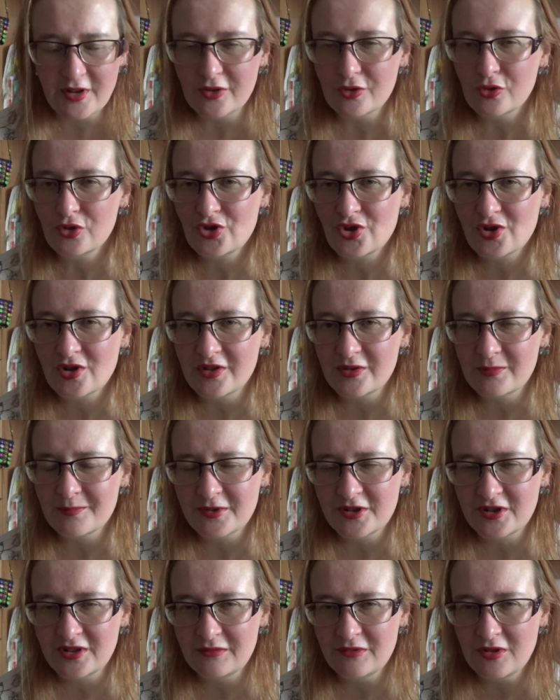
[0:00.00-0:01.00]
Короче,
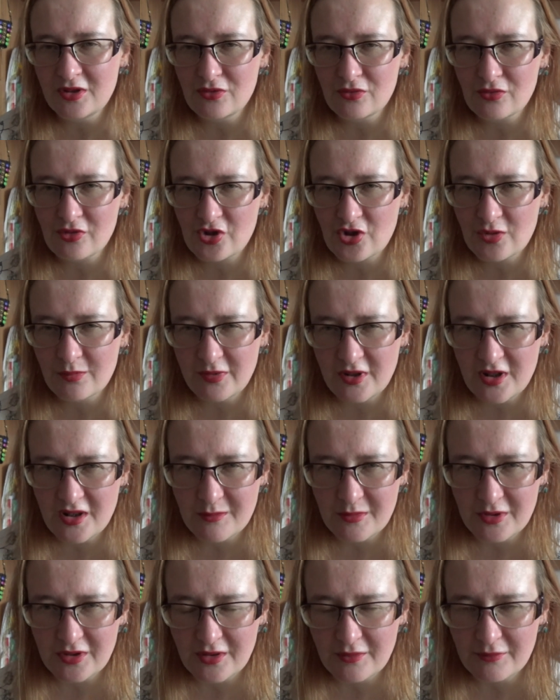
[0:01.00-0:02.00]
по сравнению с
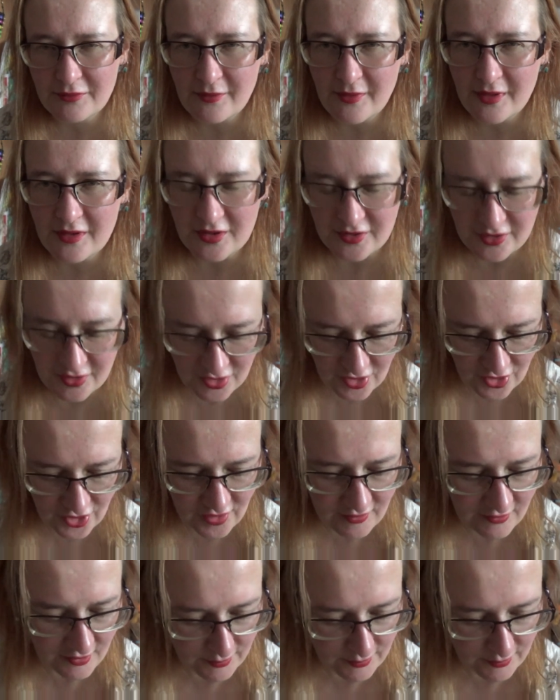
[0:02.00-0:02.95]
ЧБМ это в два раза дешевле